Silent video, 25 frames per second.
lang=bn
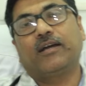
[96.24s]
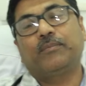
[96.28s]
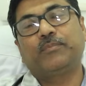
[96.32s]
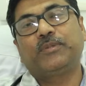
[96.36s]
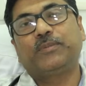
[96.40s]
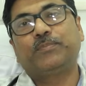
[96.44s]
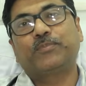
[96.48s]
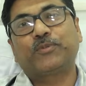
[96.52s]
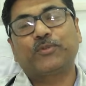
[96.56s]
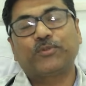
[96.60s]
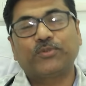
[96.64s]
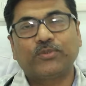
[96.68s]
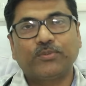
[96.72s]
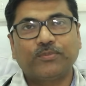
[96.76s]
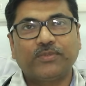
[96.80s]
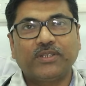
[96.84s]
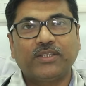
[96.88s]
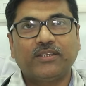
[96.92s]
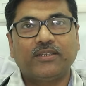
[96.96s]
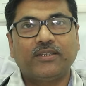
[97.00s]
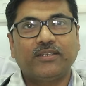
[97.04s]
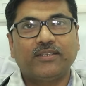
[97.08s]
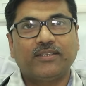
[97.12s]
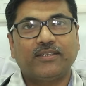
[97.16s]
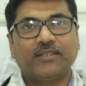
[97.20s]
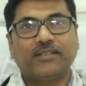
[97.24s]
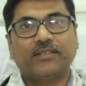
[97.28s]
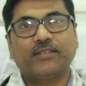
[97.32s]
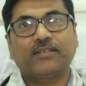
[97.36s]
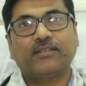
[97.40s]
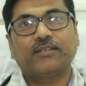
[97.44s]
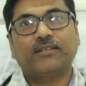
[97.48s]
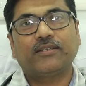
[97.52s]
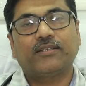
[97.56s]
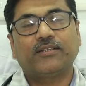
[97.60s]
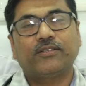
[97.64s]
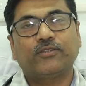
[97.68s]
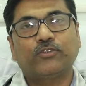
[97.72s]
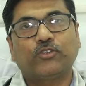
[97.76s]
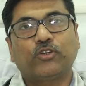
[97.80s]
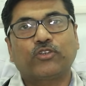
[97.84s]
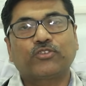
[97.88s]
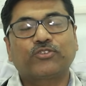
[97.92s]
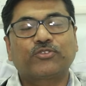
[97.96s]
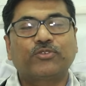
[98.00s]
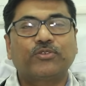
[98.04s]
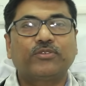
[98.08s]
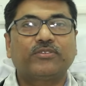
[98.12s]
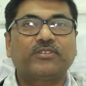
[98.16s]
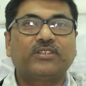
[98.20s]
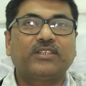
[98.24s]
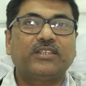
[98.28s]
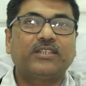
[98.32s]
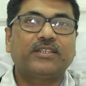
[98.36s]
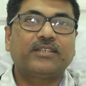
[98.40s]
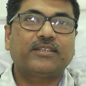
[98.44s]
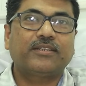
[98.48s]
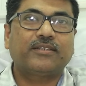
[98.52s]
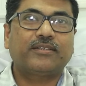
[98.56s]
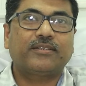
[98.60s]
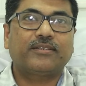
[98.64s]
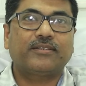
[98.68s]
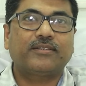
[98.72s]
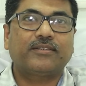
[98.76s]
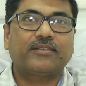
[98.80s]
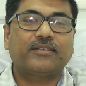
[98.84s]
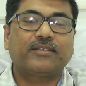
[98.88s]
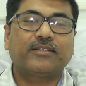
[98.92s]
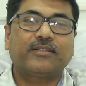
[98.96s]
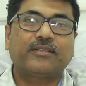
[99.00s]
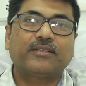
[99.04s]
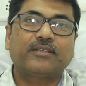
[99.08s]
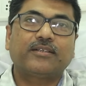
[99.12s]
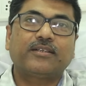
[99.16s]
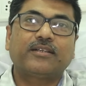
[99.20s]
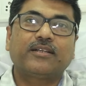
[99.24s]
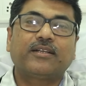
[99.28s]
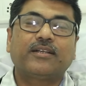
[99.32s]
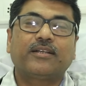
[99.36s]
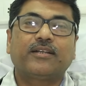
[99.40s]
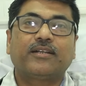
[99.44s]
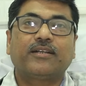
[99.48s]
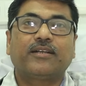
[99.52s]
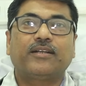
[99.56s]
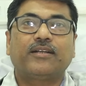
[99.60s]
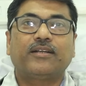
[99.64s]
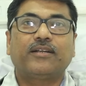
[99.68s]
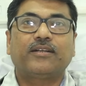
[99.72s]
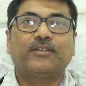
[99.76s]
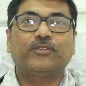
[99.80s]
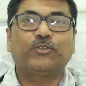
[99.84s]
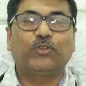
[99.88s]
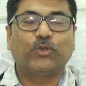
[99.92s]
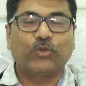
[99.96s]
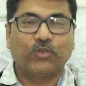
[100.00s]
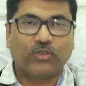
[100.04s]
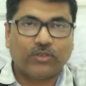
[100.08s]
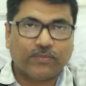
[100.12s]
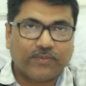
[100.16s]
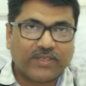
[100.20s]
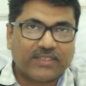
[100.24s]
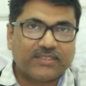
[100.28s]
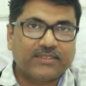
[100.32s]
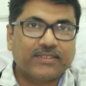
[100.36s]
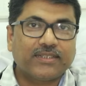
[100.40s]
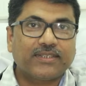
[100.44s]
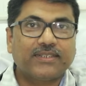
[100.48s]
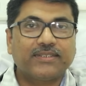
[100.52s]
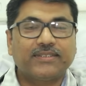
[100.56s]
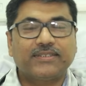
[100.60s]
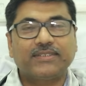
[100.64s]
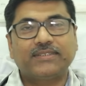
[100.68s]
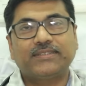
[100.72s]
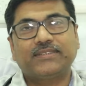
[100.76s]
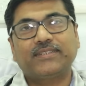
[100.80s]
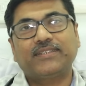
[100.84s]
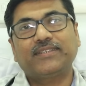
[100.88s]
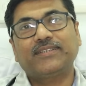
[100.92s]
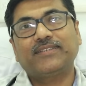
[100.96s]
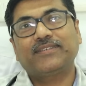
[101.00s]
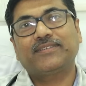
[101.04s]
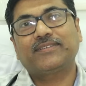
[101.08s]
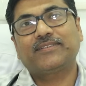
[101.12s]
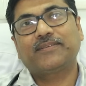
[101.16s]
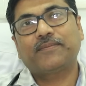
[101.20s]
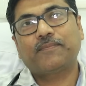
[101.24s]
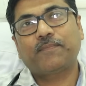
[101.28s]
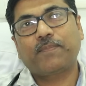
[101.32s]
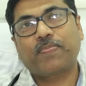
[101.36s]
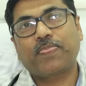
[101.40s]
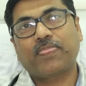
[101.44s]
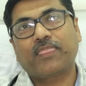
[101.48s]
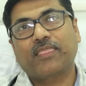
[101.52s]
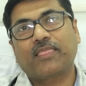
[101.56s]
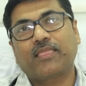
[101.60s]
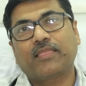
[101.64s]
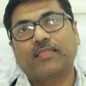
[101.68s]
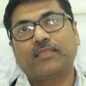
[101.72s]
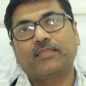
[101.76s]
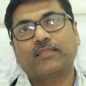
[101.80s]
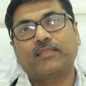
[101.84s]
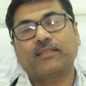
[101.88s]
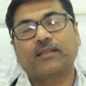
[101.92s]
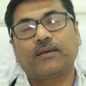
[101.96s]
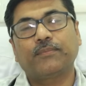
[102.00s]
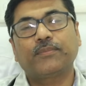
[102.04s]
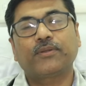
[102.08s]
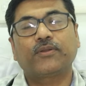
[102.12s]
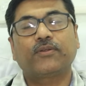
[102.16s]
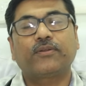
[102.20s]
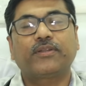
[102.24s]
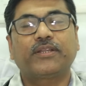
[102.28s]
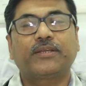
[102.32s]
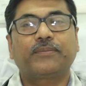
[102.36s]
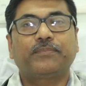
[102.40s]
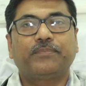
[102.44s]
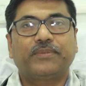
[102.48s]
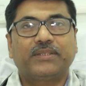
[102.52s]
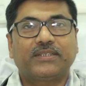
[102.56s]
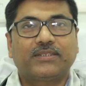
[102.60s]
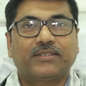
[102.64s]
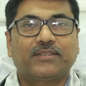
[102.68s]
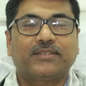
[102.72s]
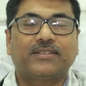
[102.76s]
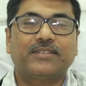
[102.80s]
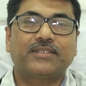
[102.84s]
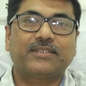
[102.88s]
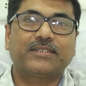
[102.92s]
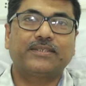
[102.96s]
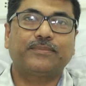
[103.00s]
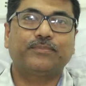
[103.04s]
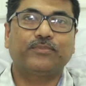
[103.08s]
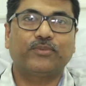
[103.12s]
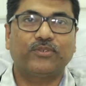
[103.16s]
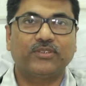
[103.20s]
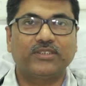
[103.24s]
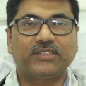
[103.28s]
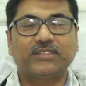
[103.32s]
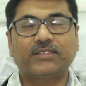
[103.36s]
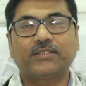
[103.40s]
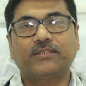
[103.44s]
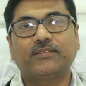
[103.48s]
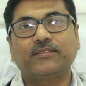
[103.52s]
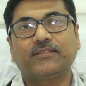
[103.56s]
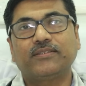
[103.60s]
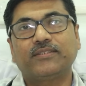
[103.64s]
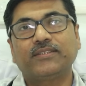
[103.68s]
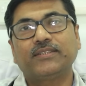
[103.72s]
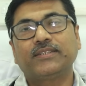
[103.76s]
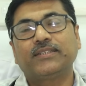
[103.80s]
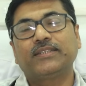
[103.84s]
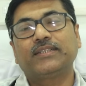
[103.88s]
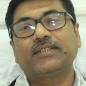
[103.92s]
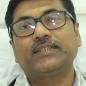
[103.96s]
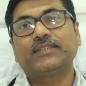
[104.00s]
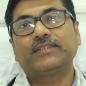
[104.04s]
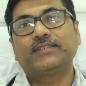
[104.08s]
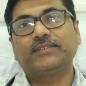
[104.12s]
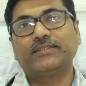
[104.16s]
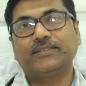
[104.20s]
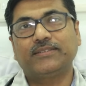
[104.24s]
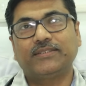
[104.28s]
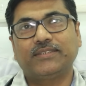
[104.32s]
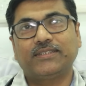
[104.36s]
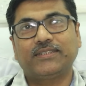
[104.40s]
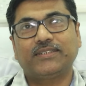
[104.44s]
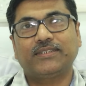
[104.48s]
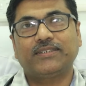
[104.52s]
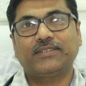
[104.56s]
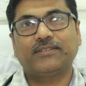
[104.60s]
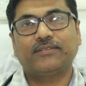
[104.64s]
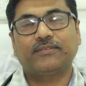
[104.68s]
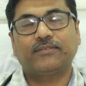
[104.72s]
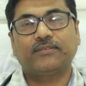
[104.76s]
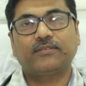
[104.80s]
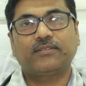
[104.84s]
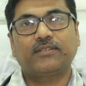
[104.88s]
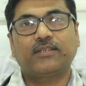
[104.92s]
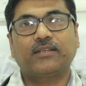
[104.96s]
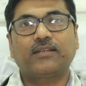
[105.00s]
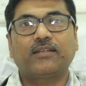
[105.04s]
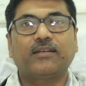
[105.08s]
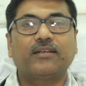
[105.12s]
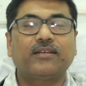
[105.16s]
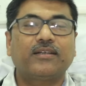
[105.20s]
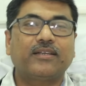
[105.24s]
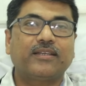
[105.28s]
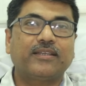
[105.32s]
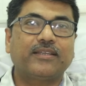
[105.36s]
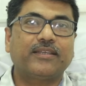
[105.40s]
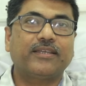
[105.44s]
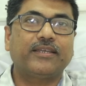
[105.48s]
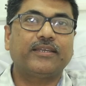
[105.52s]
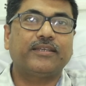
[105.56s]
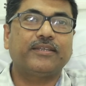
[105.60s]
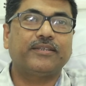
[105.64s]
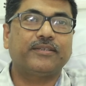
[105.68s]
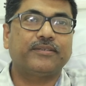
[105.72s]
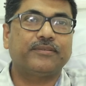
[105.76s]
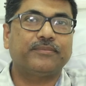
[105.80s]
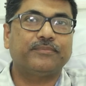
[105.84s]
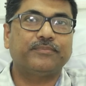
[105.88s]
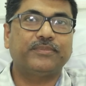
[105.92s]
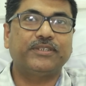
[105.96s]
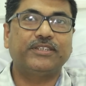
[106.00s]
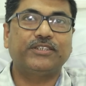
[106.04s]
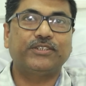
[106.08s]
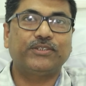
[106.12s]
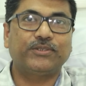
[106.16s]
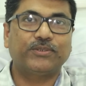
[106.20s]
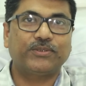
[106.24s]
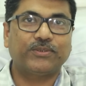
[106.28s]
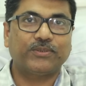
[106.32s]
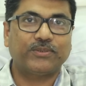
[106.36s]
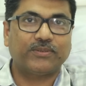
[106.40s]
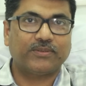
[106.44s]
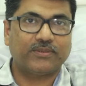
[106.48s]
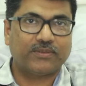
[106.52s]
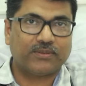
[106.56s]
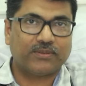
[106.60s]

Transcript: আমি প্রথমেই দর্শকদের ধন্যবাদ জানাতে চাই আমার অনেক পেশেন্ট এসে বলছেন যে তারা এই ভিডিও